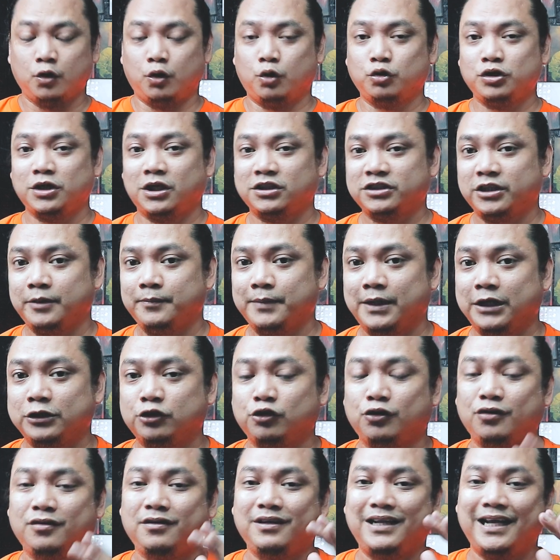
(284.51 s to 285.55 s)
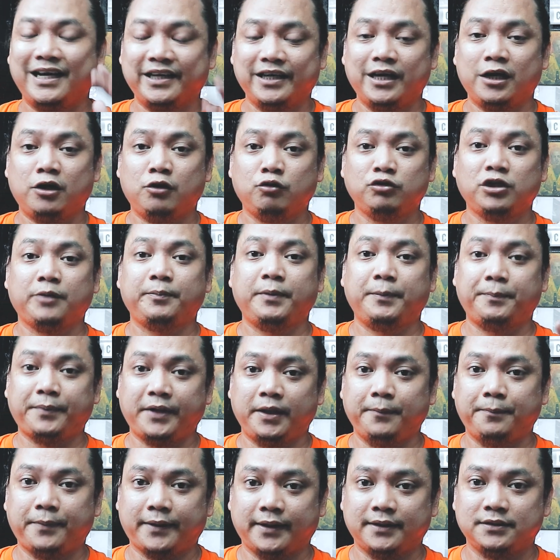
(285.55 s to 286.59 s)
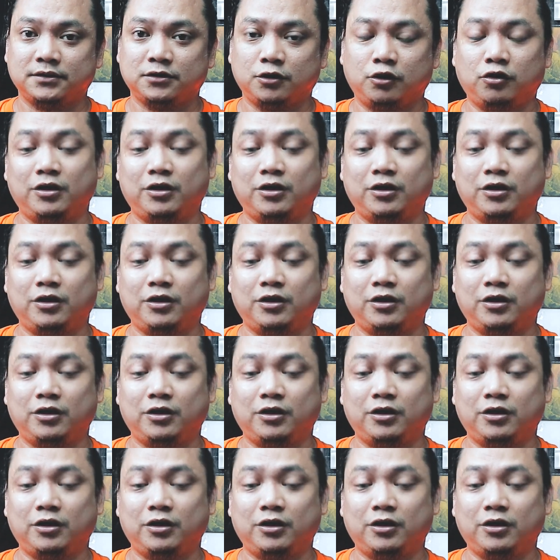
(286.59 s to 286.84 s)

Una kasi mga tol, lagi akong nagpe-pre-press.